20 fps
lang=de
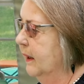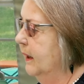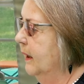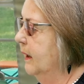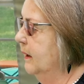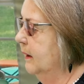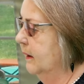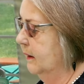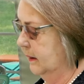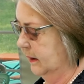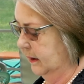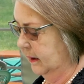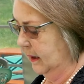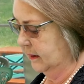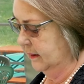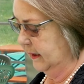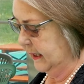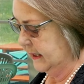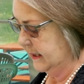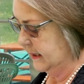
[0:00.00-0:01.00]
in die
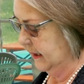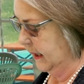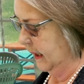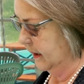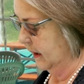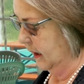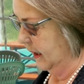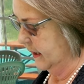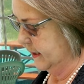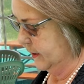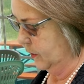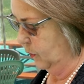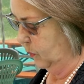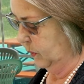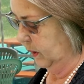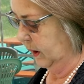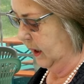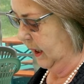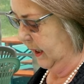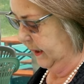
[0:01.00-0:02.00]
nächsten
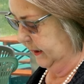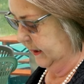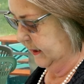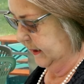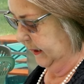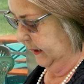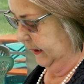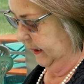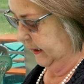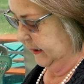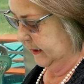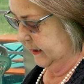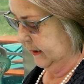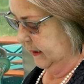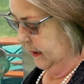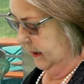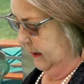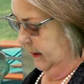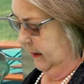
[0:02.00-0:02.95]
Generationen reinträgt.